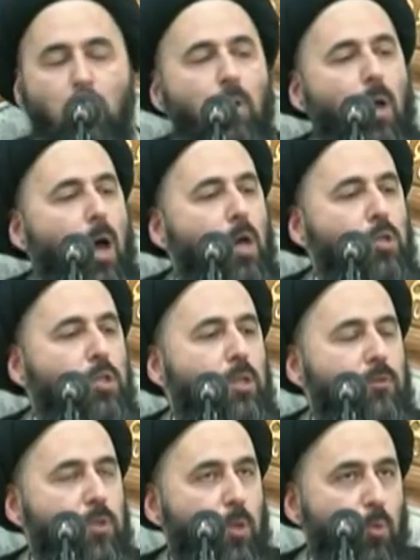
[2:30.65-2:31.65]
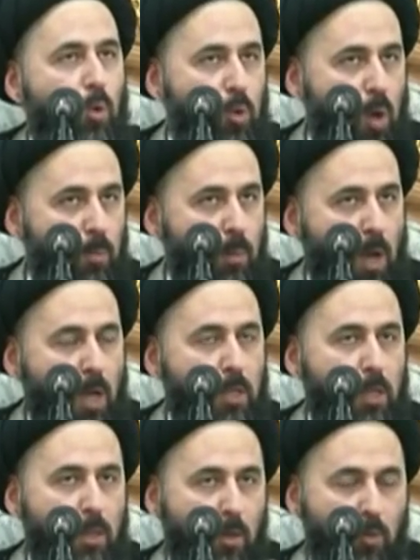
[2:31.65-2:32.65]
الحاجة تفشل واليوم
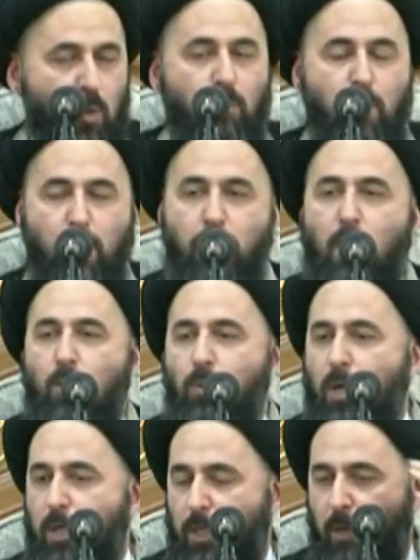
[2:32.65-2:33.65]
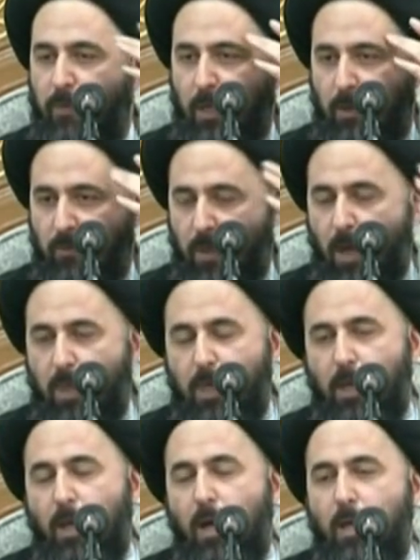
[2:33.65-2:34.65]
حدث اليوم بالذات وأنا كنت أفكر في
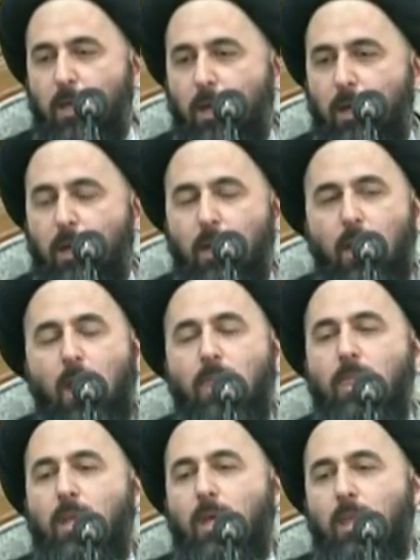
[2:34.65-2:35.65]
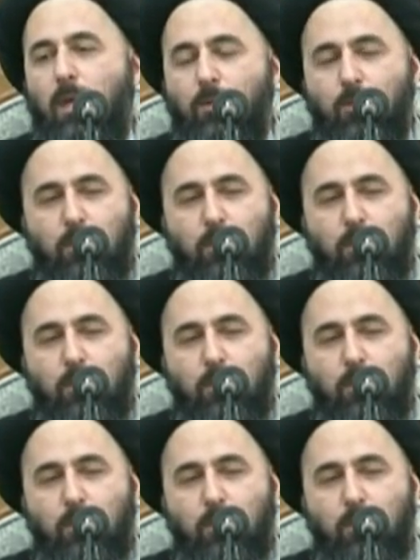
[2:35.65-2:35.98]
هذه الآية أذن أذان